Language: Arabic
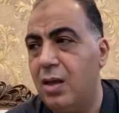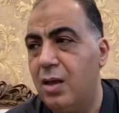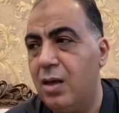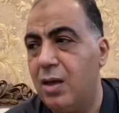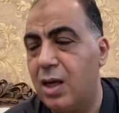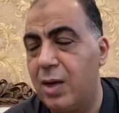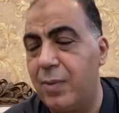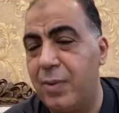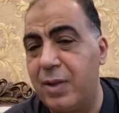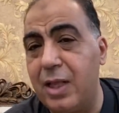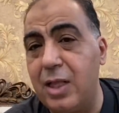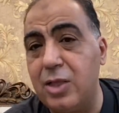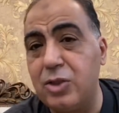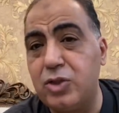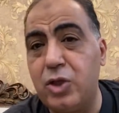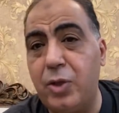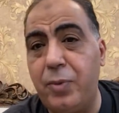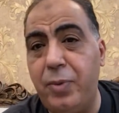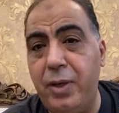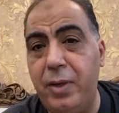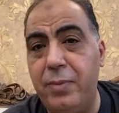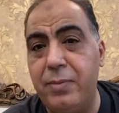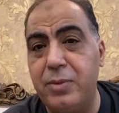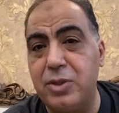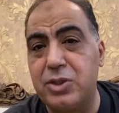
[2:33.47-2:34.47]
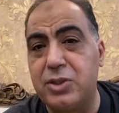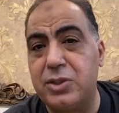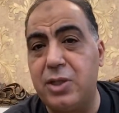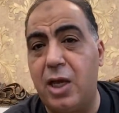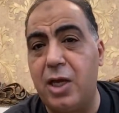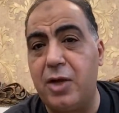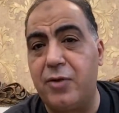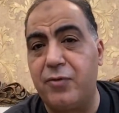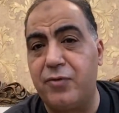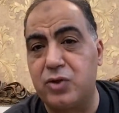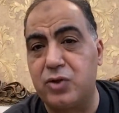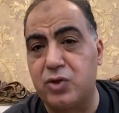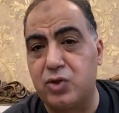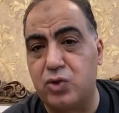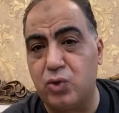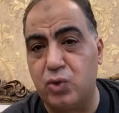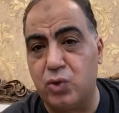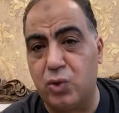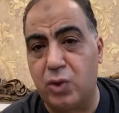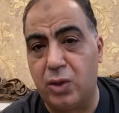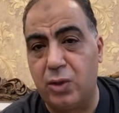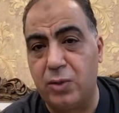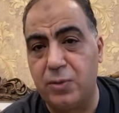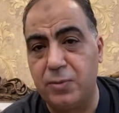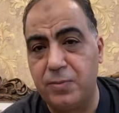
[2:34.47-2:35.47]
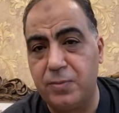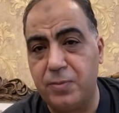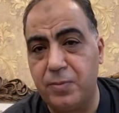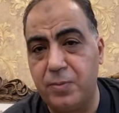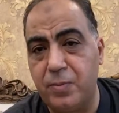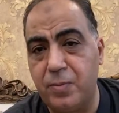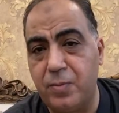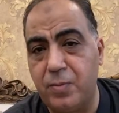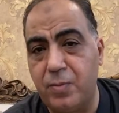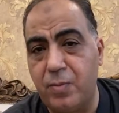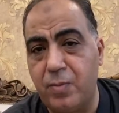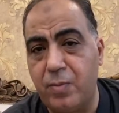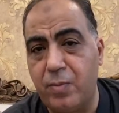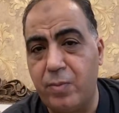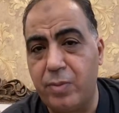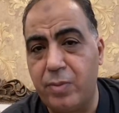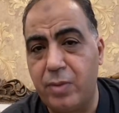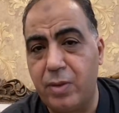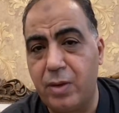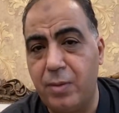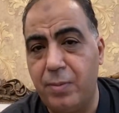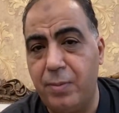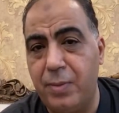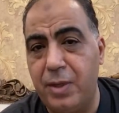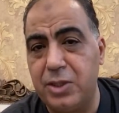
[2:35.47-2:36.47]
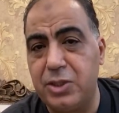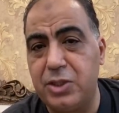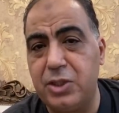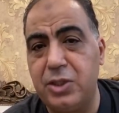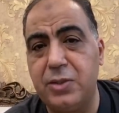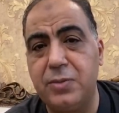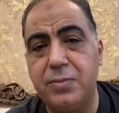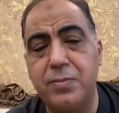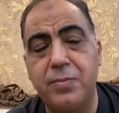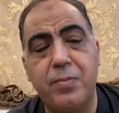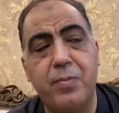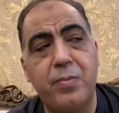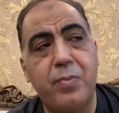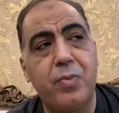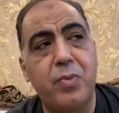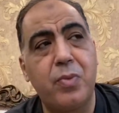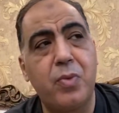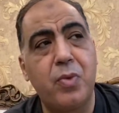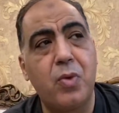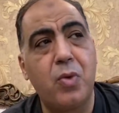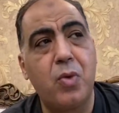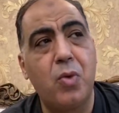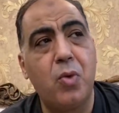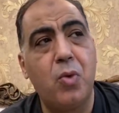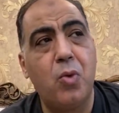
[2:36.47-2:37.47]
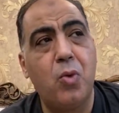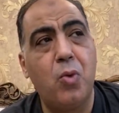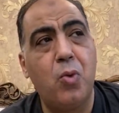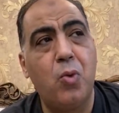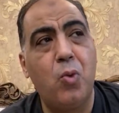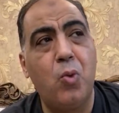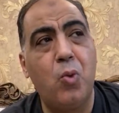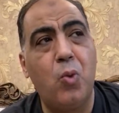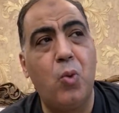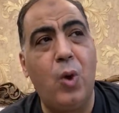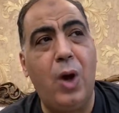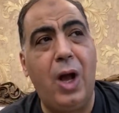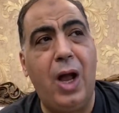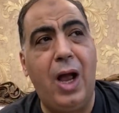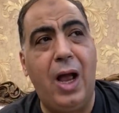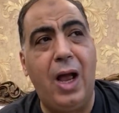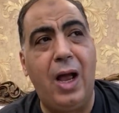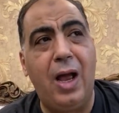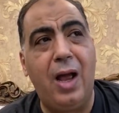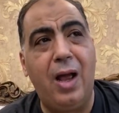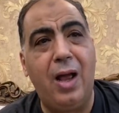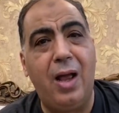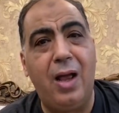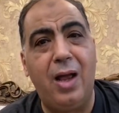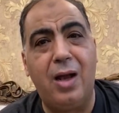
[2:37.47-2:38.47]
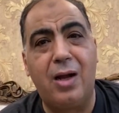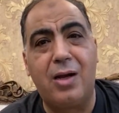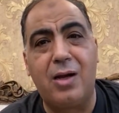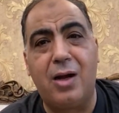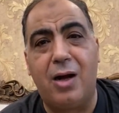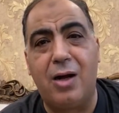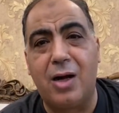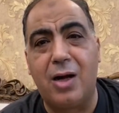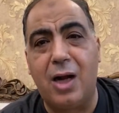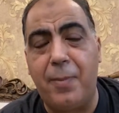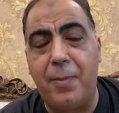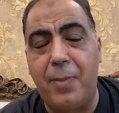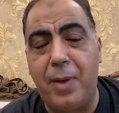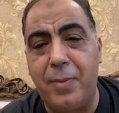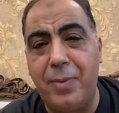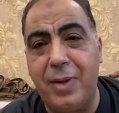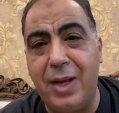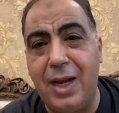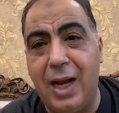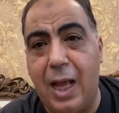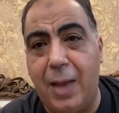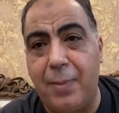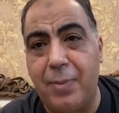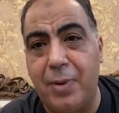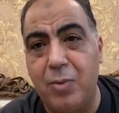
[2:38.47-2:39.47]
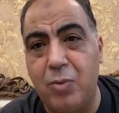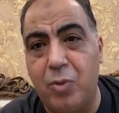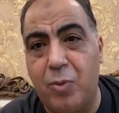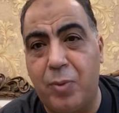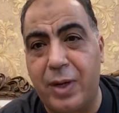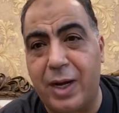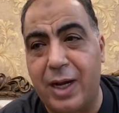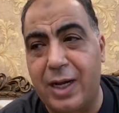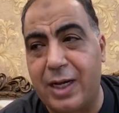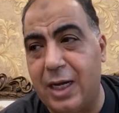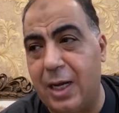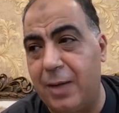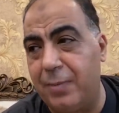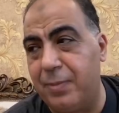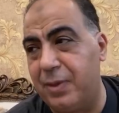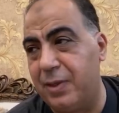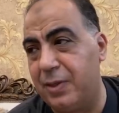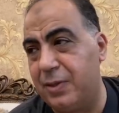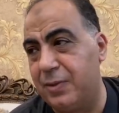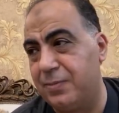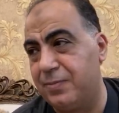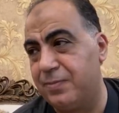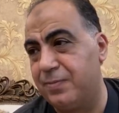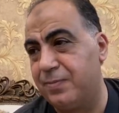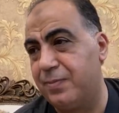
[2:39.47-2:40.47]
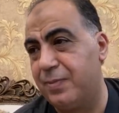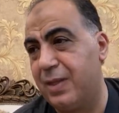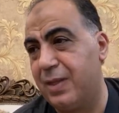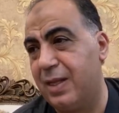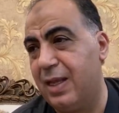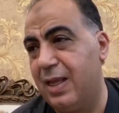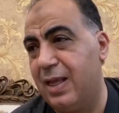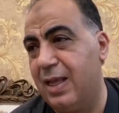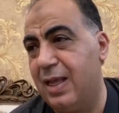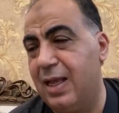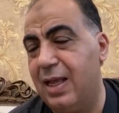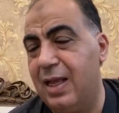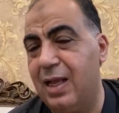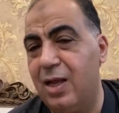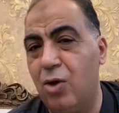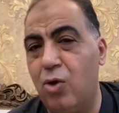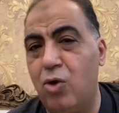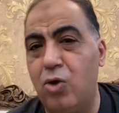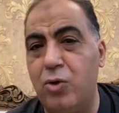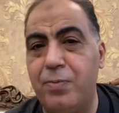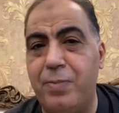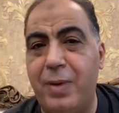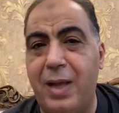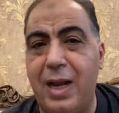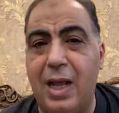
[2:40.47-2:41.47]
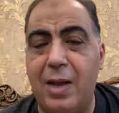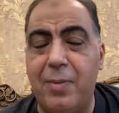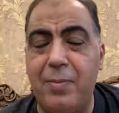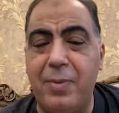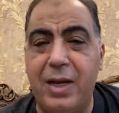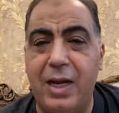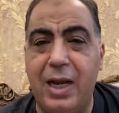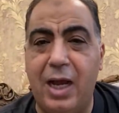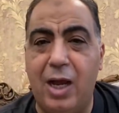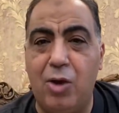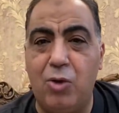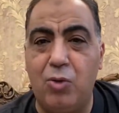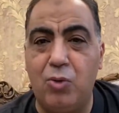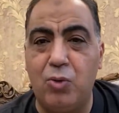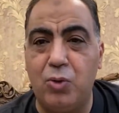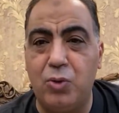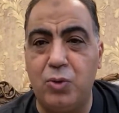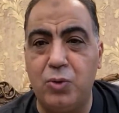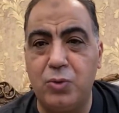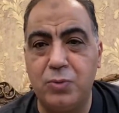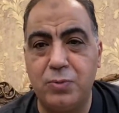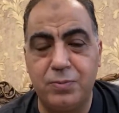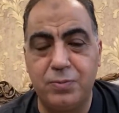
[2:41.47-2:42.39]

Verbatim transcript: رمضان صبحي مش ظاهر في الصوره ماشي وكهربا بيلعب المباراه كامله خد بالك من اللي هقوله